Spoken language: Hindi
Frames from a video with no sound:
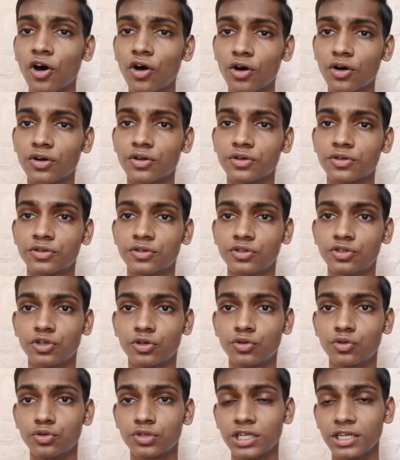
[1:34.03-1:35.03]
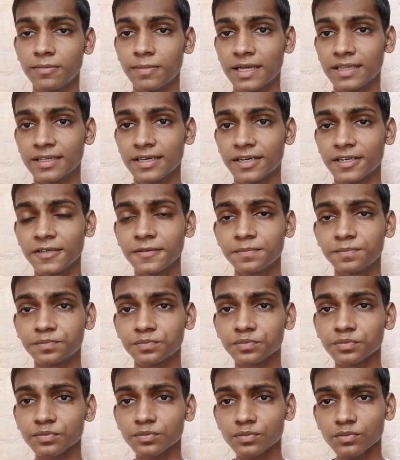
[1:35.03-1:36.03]
और जो दूसरी बात करें
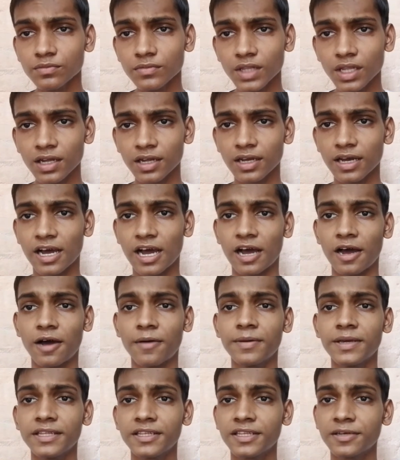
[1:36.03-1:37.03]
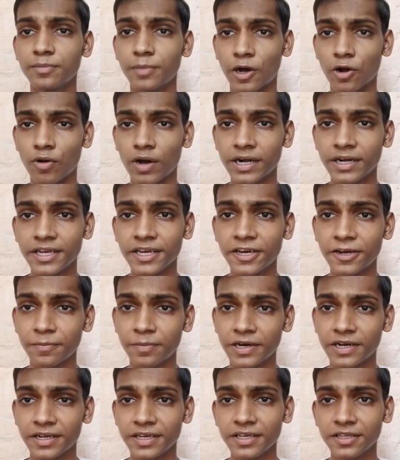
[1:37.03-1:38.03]
अब भगवान की
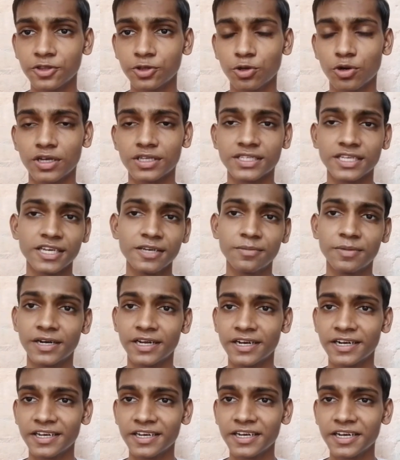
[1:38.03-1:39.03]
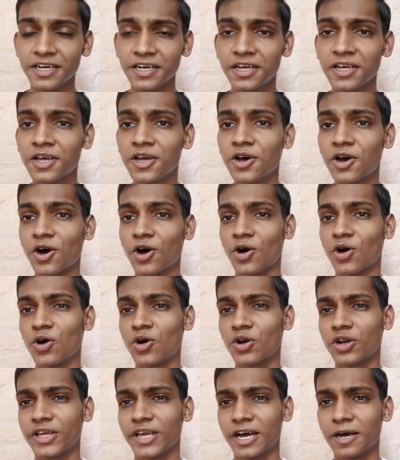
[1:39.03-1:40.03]
कृपा रही तो ऐसा ही बना रहेगा
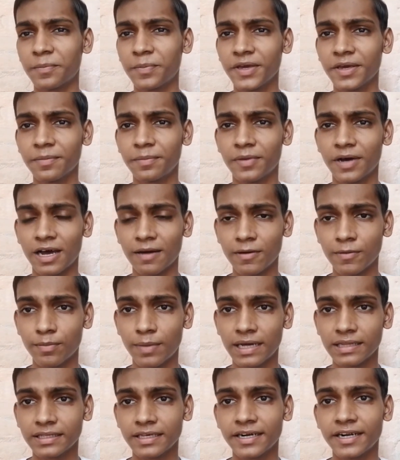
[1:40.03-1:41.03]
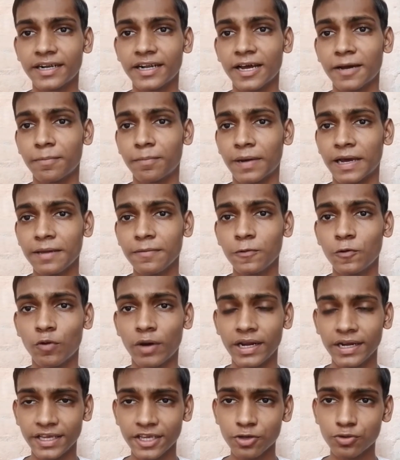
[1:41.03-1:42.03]
और यहाँ पे अब हम बात करें टॉप फाइव
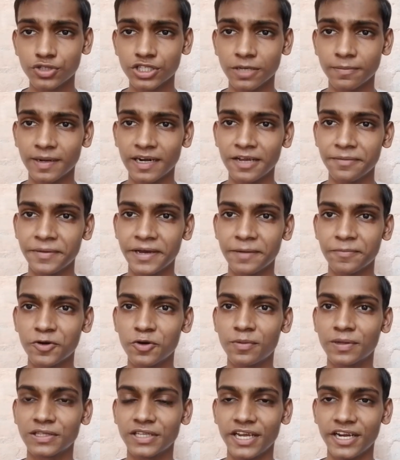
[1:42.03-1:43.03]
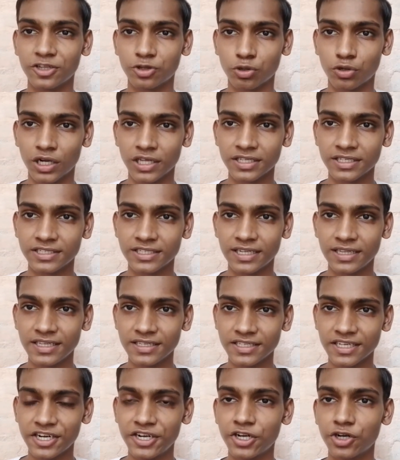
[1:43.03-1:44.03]
क्वाइन की उससे पहले मैं आपको थोड़ा सा जल्दी
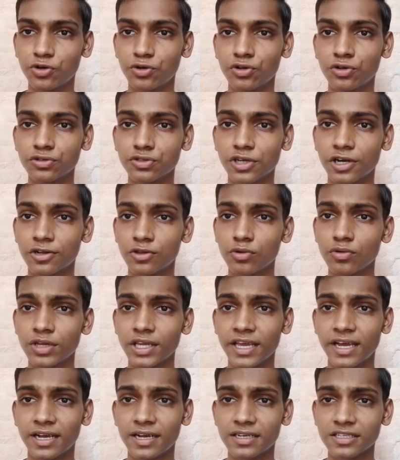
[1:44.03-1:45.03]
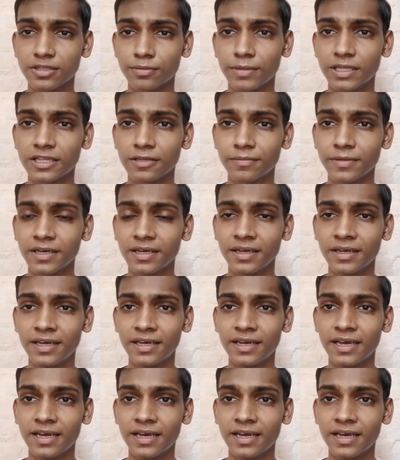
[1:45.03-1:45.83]
से इंट्रोड्यूस कर दूँ कि अगस्त मंथ में